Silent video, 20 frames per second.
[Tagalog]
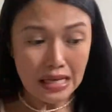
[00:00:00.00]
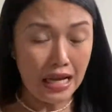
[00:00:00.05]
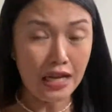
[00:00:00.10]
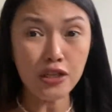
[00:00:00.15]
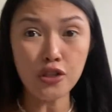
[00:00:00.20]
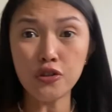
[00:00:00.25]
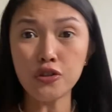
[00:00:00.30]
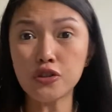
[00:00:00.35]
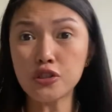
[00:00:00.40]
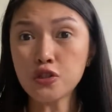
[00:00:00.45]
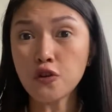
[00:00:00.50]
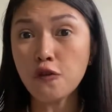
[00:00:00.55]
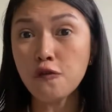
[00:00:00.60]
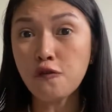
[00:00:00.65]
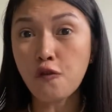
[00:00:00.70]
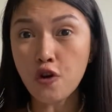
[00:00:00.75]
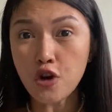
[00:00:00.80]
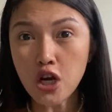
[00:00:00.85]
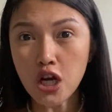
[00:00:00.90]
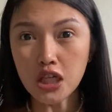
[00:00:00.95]
Ayun, so
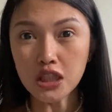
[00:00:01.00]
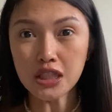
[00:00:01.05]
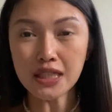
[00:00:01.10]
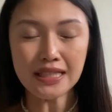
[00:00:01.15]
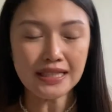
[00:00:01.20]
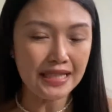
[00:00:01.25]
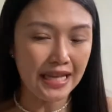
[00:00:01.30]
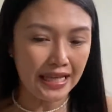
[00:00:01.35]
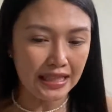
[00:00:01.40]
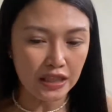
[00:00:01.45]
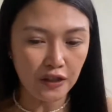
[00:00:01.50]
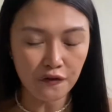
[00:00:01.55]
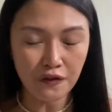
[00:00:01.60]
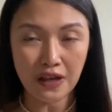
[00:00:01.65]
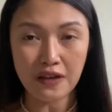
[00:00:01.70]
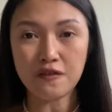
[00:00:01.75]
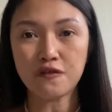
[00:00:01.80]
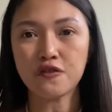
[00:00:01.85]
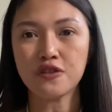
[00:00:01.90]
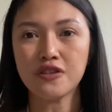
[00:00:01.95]
495
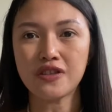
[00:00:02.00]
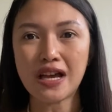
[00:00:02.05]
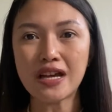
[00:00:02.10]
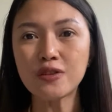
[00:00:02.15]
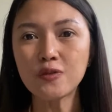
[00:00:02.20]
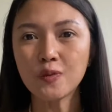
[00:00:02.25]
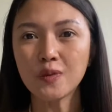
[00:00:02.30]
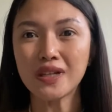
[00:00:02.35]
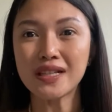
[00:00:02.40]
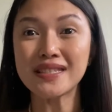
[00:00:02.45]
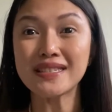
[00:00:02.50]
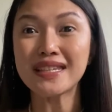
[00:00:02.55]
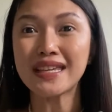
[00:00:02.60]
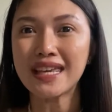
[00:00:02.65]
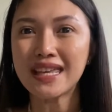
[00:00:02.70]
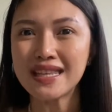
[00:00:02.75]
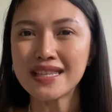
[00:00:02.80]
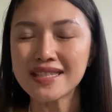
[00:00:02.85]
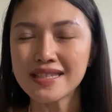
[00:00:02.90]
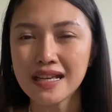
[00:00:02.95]
for that one. Sa
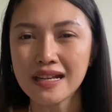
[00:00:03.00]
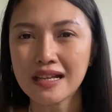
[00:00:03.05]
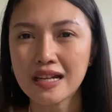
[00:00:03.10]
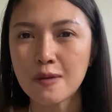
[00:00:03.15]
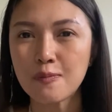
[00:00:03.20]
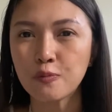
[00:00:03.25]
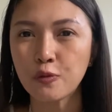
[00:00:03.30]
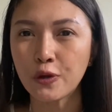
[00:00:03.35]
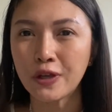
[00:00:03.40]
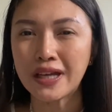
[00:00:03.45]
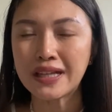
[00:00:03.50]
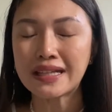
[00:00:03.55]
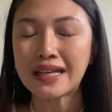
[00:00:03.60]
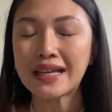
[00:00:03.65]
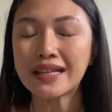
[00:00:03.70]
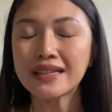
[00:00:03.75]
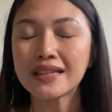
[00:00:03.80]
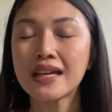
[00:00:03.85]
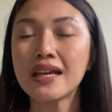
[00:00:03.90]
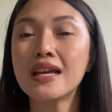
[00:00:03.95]
Instagram po yan.
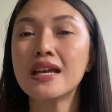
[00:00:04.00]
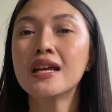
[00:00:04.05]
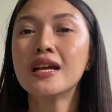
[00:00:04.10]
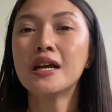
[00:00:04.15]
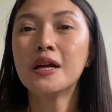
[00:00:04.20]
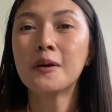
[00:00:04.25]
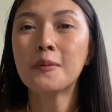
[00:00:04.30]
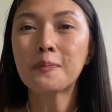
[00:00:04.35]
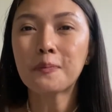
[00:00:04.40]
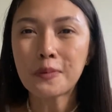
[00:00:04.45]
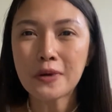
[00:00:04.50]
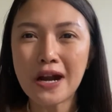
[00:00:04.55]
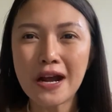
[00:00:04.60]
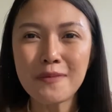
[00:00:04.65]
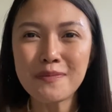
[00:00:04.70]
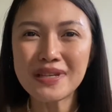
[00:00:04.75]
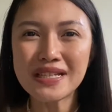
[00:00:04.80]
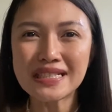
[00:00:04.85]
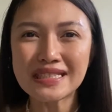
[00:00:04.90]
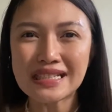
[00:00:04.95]
And
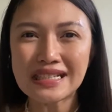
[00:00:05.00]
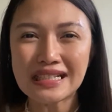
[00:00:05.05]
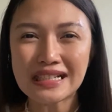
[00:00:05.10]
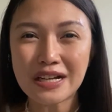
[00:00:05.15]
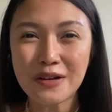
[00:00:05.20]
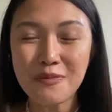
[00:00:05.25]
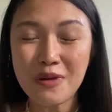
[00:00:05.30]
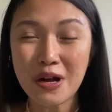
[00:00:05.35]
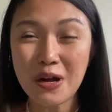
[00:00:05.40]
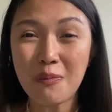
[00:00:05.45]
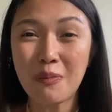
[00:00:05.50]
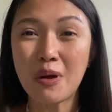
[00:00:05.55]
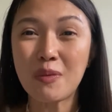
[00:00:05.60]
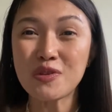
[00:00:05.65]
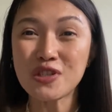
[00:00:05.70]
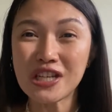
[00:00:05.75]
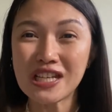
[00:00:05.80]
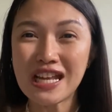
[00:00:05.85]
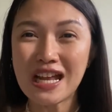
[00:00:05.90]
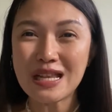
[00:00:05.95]
Promise talaga mga moms,
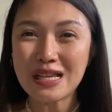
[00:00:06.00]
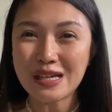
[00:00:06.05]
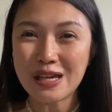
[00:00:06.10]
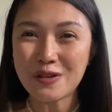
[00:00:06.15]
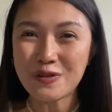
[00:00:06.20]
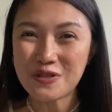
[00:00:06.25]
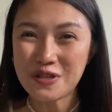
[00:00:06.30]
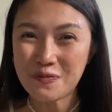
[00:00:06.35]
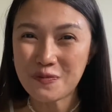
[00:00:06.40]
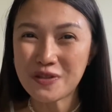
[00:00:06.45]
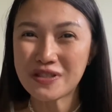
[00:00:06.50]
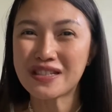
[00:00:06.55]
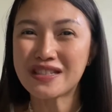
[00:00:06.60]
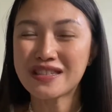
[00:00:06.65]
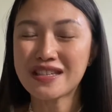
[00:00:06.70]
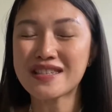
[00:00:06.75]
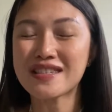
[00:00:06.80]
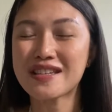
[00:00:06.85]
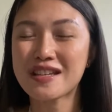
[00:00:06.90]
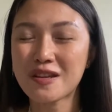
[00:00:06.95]
ilalagay ko na po sa
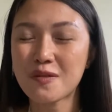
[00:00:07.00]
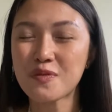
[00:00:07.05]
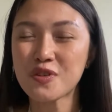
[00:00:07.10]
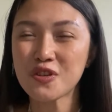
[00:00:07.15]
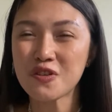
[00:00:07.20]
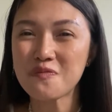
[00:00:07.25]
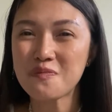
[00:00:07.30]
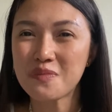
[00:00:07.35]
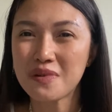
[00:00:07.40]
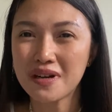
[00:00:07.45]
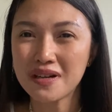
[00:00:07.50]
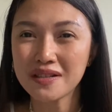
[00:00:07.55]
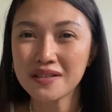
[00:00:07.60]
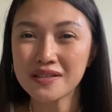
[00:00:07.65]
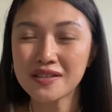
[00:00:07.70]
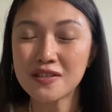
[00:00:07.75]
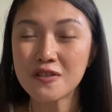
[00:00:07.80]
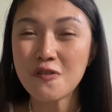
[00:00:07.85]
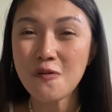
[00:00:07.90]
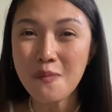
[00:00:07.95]
description
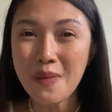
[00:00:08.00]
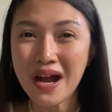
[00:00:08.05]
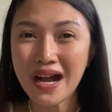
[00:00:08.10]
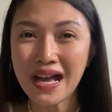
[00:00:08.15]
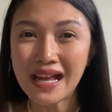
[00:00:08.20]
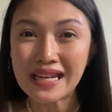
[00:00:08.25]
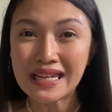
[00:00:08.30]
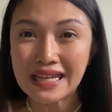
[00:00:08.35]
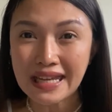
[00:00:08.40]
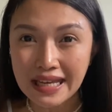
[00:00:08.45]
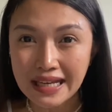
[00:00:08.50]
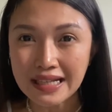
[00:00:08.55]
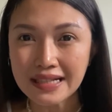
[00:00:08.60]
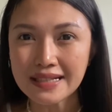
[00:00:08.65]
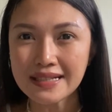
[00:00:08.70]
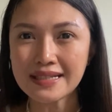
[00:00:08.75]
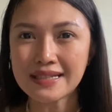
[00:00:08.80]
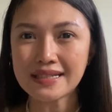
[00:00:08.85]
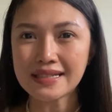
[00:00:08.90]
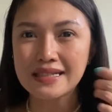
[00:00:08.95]
box yung mga
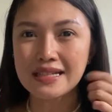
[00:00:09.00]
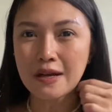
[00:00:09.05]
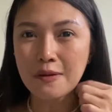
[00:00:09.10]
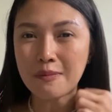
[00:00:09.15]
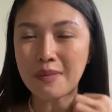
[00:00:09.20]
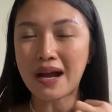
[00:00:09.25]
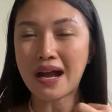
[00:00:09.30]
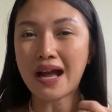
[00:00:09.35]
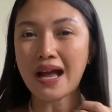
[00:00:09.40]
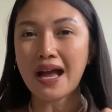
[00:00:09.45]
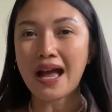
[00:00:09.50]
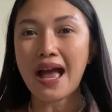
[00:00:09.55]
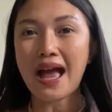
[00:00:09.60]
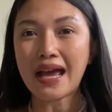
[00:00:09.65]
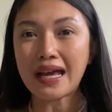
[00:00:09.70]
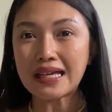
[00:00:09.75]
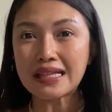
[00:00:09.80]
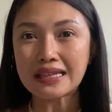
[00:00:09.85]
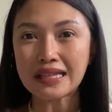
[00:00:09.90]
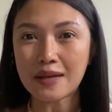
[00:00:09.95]
links ng mga
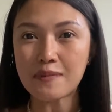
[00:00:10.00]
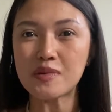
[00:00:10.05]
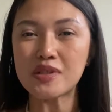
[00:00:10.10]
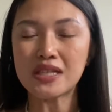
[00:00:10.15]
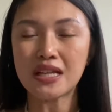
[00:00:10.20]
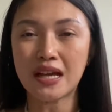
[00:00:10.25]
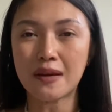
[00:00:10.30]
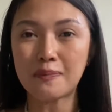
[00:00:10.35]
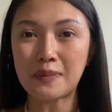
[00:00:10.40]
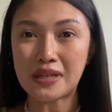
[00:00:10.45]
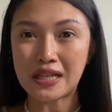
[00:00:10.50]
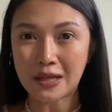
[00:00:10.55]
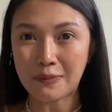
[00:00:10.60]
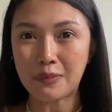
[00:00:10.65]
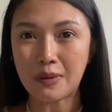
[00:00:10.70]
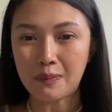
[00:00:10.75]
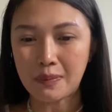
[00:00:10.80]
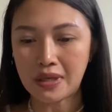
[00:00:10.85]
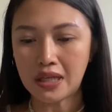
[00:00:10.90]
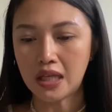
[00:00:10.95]
items na
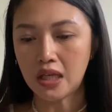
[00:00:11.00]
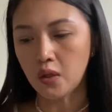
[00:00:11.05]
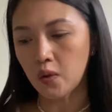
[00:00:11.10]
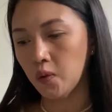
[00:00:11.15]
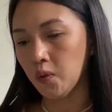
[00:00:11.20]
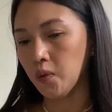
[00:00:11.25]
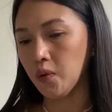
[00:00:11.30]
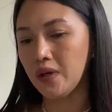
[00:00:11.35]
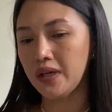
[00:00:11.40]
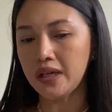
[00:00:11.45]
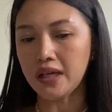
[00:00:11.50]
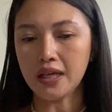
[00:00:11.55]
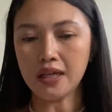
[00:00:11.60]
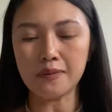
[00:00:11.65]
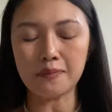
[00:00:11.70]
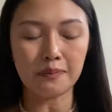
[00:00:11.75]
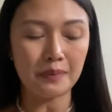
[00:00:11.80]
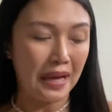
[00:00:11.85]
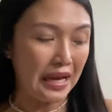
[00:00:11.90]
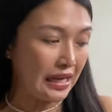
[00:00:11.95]
pinagbibili ko. Ayan,
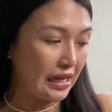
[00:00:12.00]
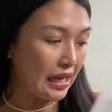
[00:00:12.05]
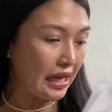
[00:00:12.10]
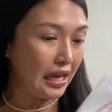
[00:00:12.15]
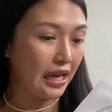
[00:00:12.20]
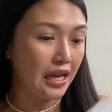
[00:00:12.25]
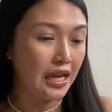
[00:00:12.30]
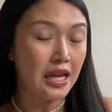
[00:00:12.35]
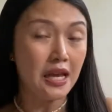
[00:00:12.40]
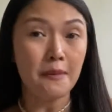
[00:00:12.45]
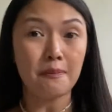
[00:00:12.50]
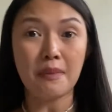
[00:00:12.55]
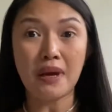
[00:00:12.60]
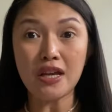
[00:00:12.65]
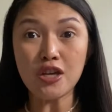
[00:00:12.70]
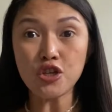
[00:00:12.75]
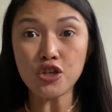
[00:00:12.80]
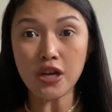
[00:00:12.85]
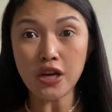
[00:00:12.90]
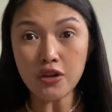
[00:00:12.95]
para
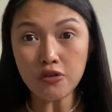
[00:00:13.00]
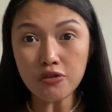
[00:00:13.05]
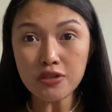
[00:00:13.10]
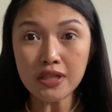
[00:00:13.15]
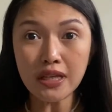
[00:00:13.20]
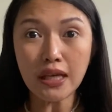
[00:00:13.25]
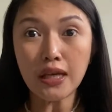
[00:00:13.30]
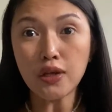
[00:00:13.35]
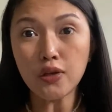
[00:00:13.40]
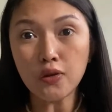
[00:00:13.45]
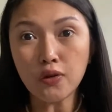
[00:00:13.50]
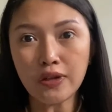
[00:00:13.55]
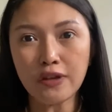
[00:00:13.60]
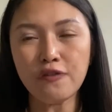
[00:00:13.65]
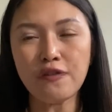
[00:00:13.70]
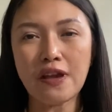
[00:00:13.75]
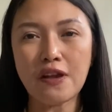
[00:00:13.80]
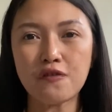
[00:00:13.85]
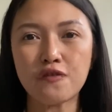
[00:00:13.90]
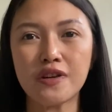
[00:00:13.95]
ma-share ko sa inyo if
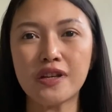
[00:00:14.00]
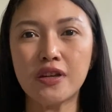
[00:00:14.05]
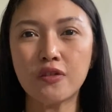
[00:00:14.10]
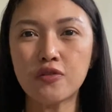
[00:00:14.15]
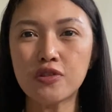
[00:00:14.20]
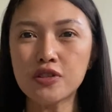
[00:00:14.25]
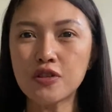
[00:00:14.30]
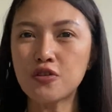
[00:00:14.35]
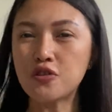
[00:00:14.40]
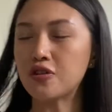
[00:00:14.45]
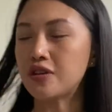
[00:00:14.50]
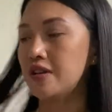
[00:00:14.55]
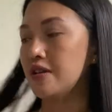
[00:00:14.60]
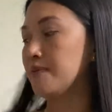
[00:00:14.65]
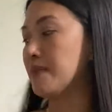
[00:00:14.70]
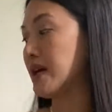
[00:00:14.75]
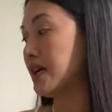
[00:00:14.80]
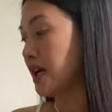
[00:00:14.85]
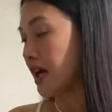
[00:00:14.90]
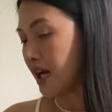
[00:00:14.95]
ever na gusto nyo rin
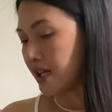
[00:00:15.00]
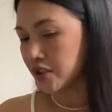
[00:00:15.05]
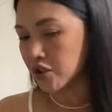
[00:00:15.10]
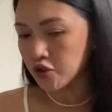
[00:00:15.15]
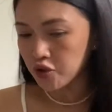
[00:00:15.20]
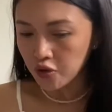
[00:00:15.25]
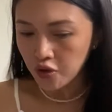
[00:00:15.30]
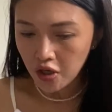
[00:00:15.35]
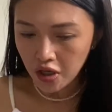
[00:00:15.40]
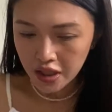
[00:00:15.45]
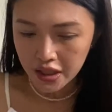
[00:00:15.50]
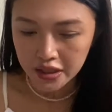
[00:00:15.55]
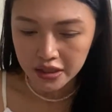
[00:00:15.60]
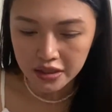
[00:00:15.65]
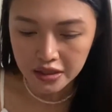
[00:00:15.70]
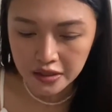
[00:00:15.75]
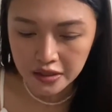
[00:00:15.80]
mag-add to cart.